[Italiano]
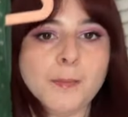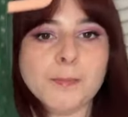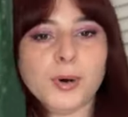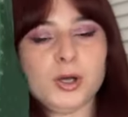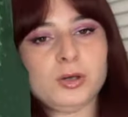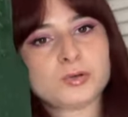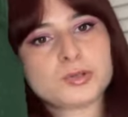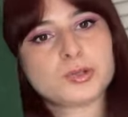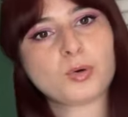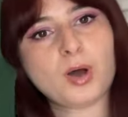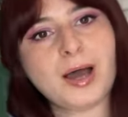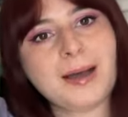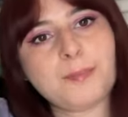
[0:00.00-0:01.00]
Poi ho questo
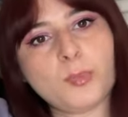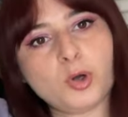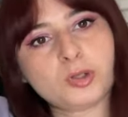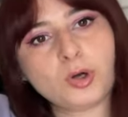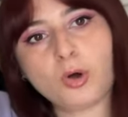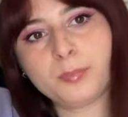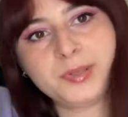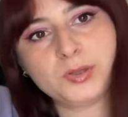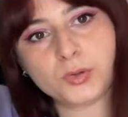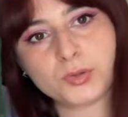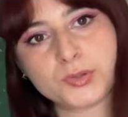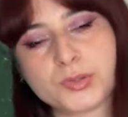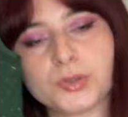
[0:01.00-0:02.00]
qua molto
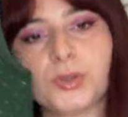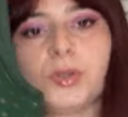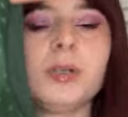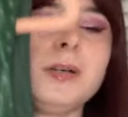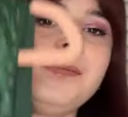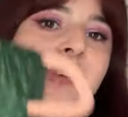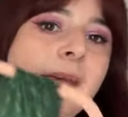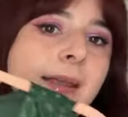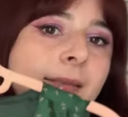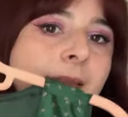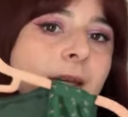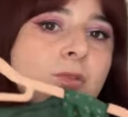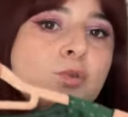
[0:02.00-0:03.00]
obitoso,
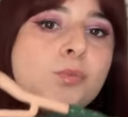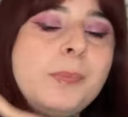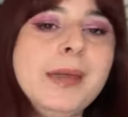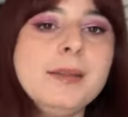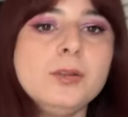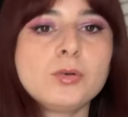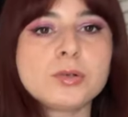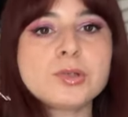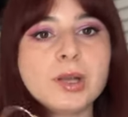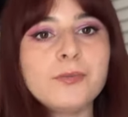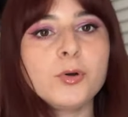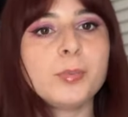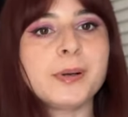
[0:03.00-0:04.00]
verde, stupendo, questo
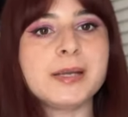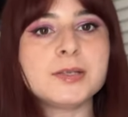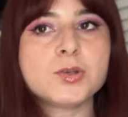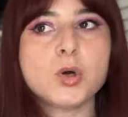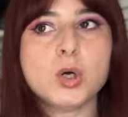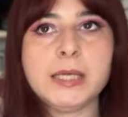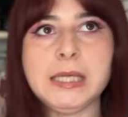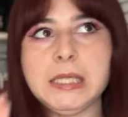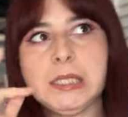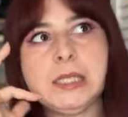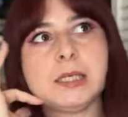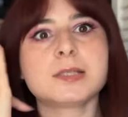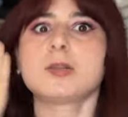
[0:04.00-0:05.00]
l'avevo preso
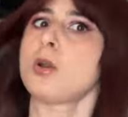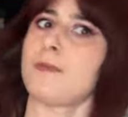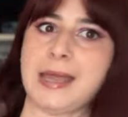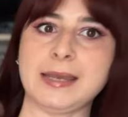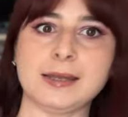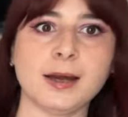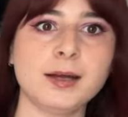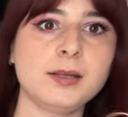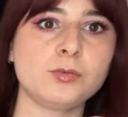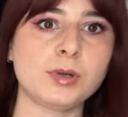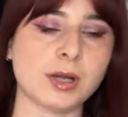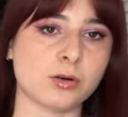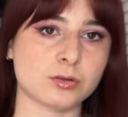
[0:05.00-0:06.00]
in Slovenia, in un
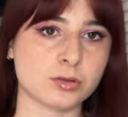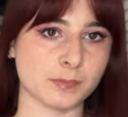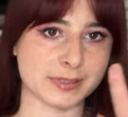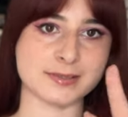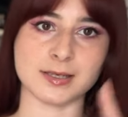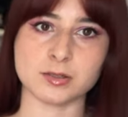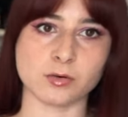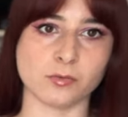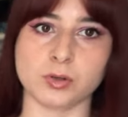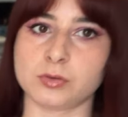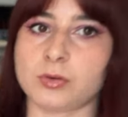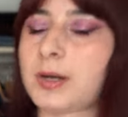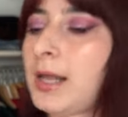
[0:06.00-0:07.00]
negozio pazzesco, voglio
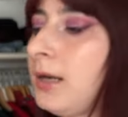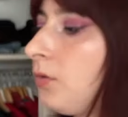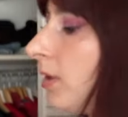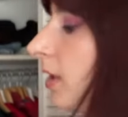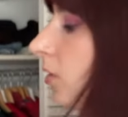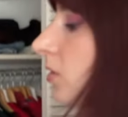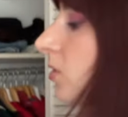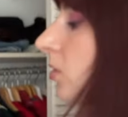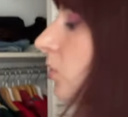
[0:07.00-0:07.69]
tornare in quel negozio